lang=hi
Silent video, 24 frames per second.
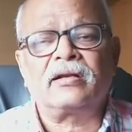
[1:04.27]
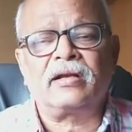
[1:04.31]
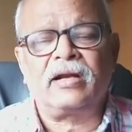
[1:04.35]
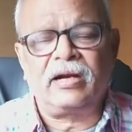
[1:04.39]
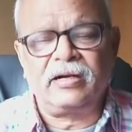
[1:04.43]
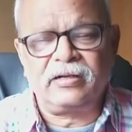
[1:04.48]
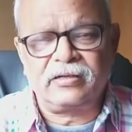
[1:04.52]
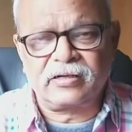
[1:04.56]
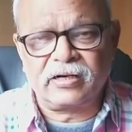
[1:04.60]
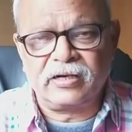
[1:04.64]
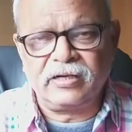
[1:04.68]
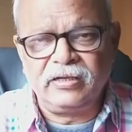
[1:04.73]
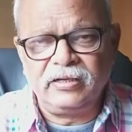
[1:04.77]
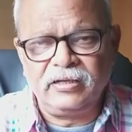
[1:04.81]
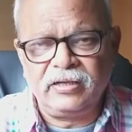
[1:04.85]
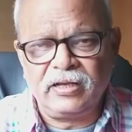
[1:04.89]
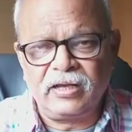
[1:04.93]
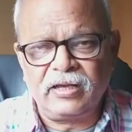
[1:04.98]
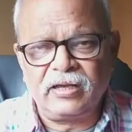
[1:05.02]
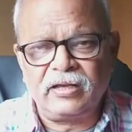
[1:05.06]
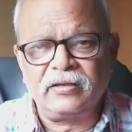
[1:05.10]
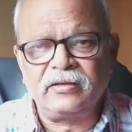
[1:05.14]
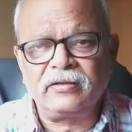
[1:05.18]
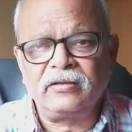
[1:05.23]
घट रही
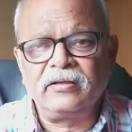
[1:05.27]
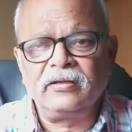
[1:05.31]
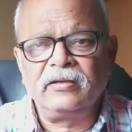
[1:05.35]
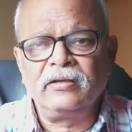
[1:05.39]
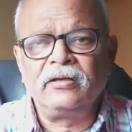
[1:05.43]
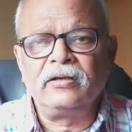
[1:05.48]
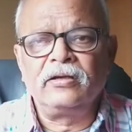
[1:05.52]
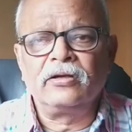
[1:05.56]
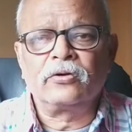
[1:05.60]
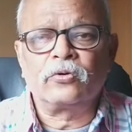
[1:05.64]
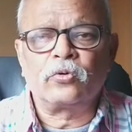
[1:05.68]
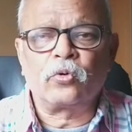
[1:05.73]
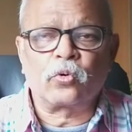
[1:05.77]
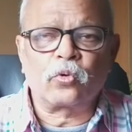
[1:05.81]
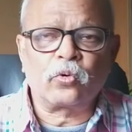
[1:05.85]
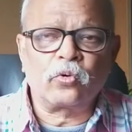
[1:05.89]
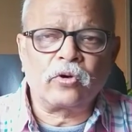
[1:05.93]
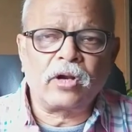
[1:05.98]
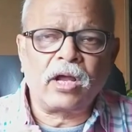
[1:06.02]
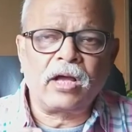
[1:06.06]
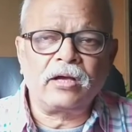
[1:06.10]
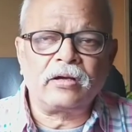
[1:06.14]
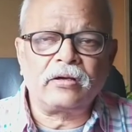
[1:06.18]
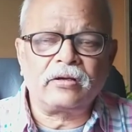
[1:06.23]
है
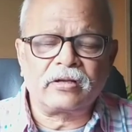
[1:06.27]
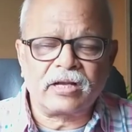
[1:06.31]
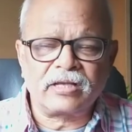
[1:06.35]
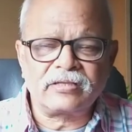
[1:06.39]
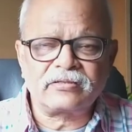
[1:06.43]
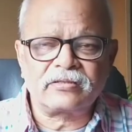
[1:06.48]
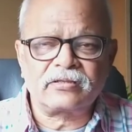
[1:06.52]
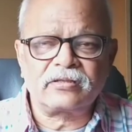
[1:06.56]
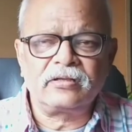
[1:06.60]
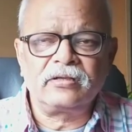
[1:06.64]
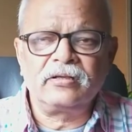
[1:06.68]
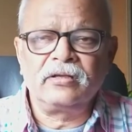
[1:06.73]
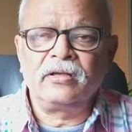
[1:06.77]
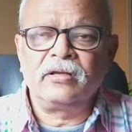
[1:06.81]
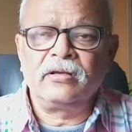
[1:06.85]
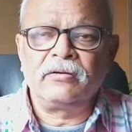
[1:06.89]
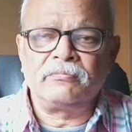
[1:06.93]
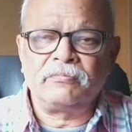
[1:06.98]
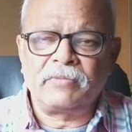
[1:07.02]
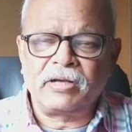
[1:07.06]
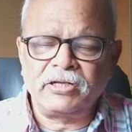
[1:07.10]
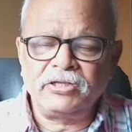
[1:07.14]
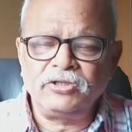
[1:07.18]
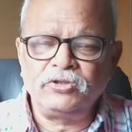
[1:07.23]
कोरोनाग्रस्त
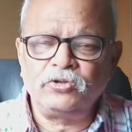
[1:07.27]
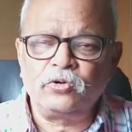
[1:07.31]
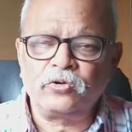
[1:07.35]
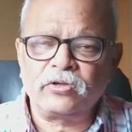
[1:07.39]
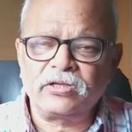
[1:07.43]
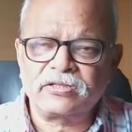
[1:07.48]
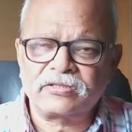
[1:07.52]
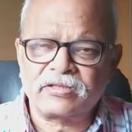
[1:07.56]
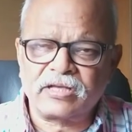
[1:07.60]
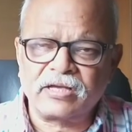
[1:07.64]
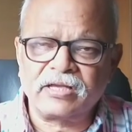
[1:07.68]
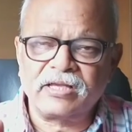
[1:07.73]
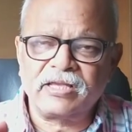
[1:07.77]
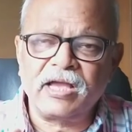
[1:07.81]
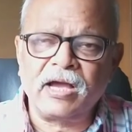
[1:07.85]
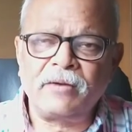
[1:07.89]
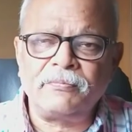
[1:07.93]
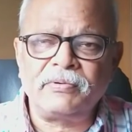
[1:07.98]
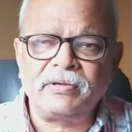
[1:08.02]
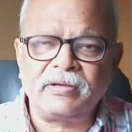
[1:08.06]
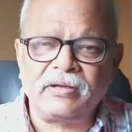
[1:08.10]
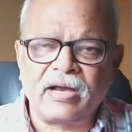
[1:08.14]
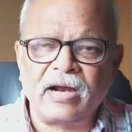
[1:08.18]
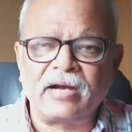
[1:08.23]
मरीजों की संख्या
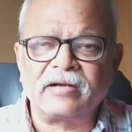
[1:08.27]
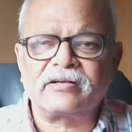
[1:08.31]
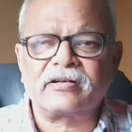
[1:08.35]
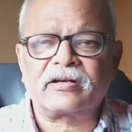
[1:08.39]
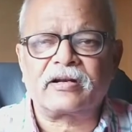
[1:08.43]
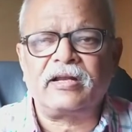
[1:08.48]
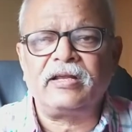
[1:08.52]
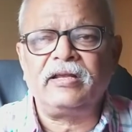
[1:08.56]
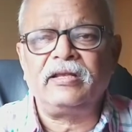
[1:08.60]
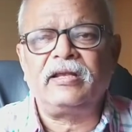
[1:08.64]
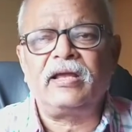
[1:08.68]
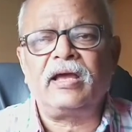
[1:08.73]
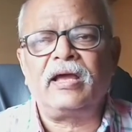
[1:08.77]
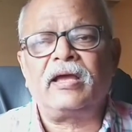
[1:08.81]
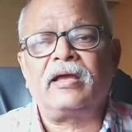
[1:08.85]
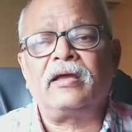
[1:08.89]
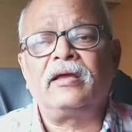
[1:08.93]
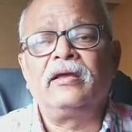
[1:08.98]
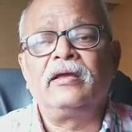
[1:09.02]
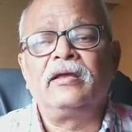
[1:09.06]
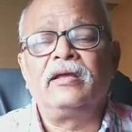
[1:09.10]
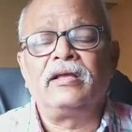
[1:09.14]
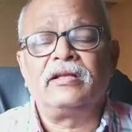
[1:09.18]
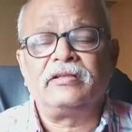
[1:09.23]
भी घट रही है
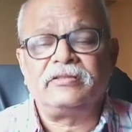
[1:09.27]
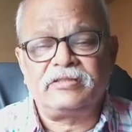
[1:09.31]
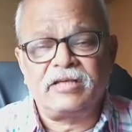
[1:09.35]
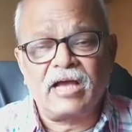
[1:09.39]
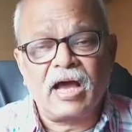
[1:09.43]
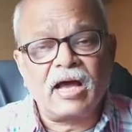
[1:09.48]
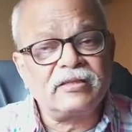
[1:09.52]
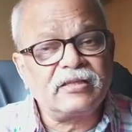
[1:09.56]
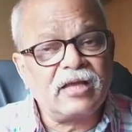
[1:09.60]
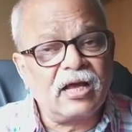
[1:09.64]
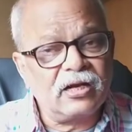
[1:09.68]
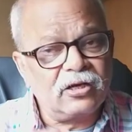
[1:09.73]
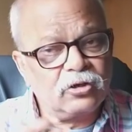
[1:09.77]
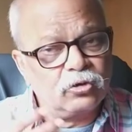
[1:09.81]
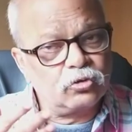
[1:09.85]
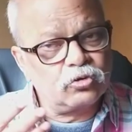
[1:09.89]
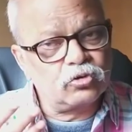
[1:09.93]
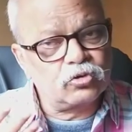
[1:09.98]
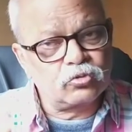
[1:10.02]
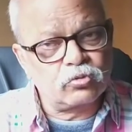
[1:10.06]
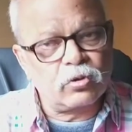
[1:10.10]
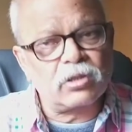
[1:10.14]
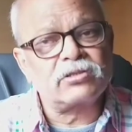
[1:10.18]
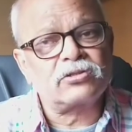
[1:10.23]
ज़्यादा लोग
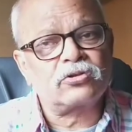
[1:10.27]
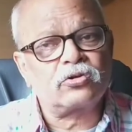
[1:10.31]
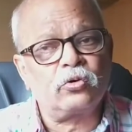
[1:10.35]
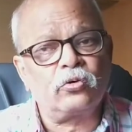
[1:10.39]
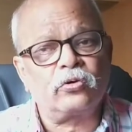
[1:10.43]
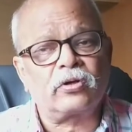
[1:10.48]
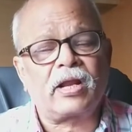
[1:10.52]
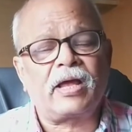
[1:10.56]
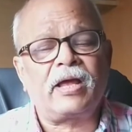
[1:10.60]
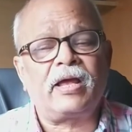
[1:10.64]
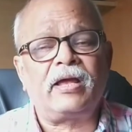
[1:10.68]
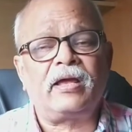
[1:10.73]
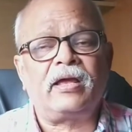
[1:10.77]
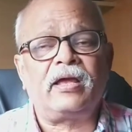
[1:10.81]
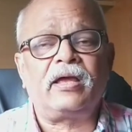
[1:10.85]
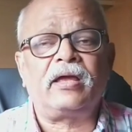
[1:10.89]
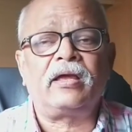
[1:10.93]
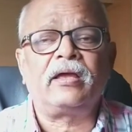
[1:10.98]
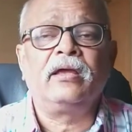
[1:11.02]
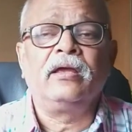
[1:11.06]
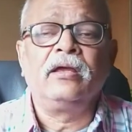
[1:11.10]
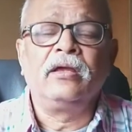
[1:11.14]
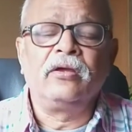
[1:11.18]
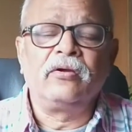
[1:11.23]
स्वस्थ हो रहे
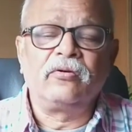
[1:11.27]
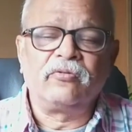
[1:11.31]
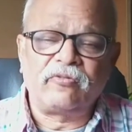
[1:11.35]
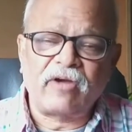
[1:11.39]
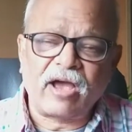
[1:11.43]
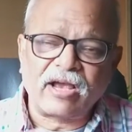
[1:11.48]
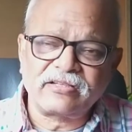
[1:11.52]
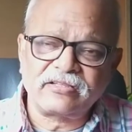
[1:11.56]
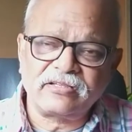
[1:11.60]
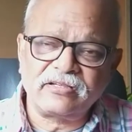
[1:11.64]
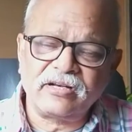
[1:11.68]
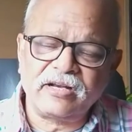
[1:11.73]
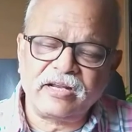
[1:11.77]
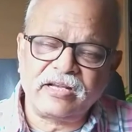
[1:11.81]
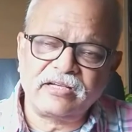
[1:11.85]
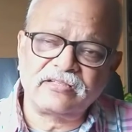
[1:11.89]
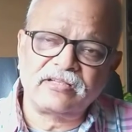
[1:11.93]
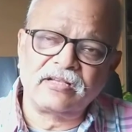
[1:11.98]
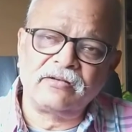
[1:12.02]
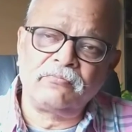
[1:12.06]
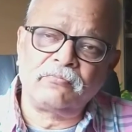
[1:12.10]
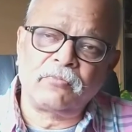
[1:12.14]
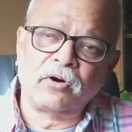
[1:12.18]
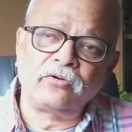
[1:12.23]
हैं
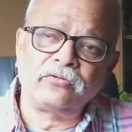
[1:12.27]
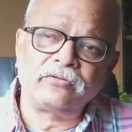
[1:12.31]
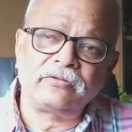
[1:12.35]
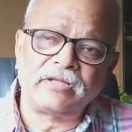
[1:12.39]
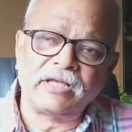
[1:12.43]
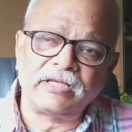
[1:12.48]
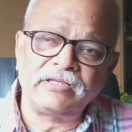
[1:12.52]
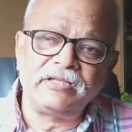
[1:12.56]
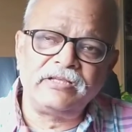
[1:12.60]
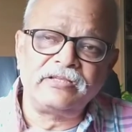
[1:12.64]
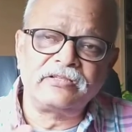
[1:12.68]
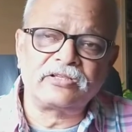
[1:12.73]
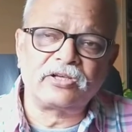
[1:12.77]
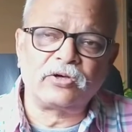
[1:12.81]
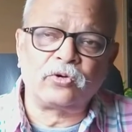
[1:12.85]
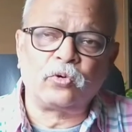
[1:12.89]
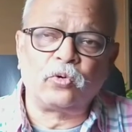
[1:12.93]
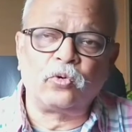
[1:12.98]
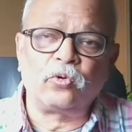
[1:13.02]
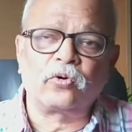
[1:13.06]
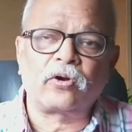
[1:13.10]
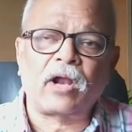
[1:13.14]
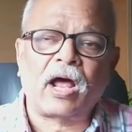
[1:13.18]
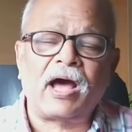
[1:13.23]
वैक्सीनेशन बहुत तेज़ी से
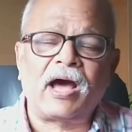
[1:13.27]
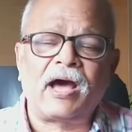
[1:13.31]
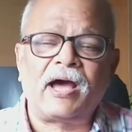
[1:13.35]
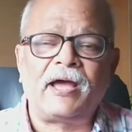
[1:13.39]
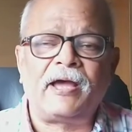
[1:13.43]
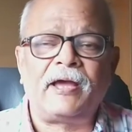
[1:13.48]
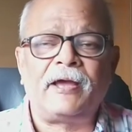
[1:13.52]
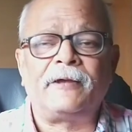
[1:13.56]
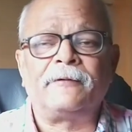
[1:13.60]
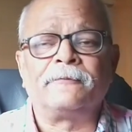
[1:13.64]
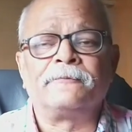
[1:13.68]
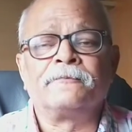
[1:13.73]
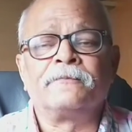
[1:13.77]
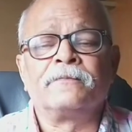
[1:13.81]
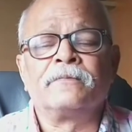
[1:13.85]
हो रहा है